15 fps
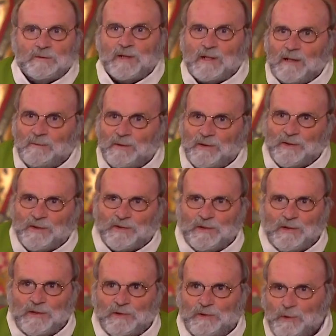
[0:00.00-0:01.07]
Vraiment,
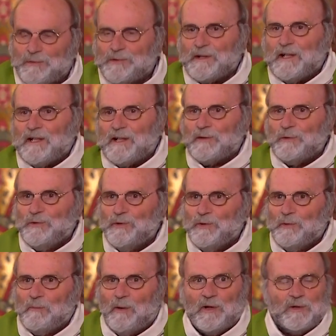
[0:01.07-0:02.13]
ces deux frères
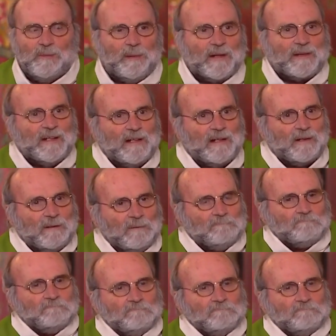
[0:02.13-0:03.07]
ne manquent pas d'air.